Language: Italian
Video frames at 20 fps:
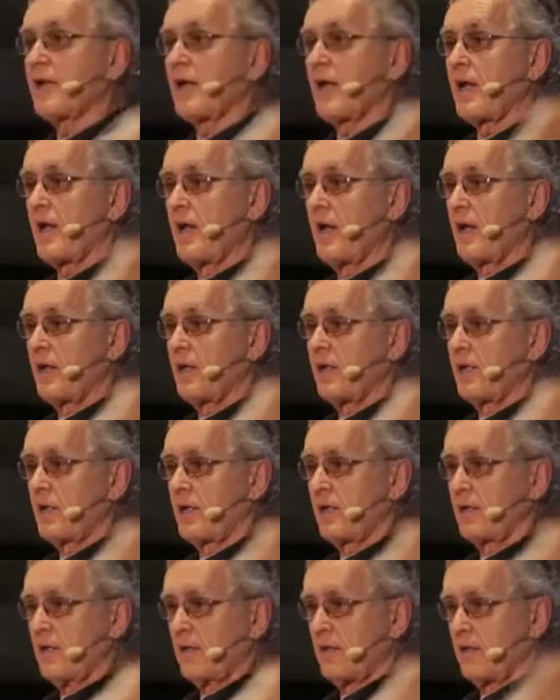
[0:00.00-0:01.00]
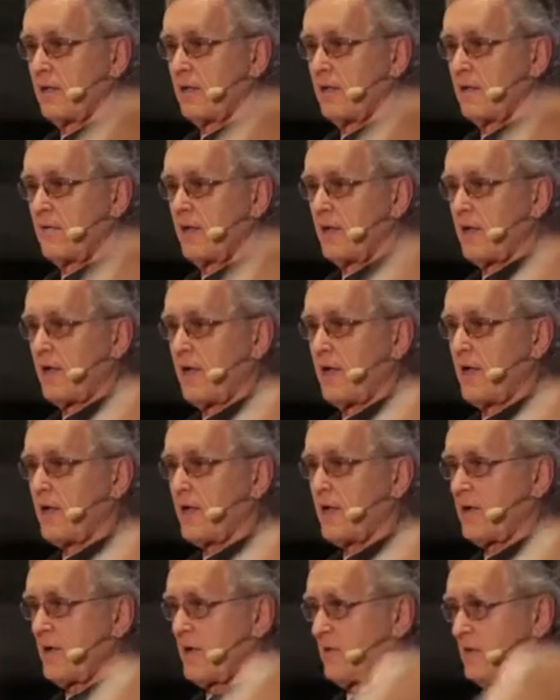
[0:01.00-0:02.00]
tre anni e di
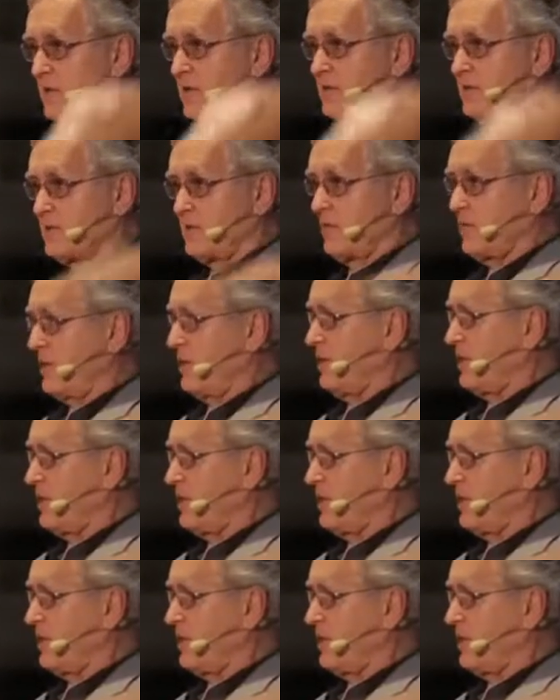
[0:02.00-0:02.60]
vedere adesso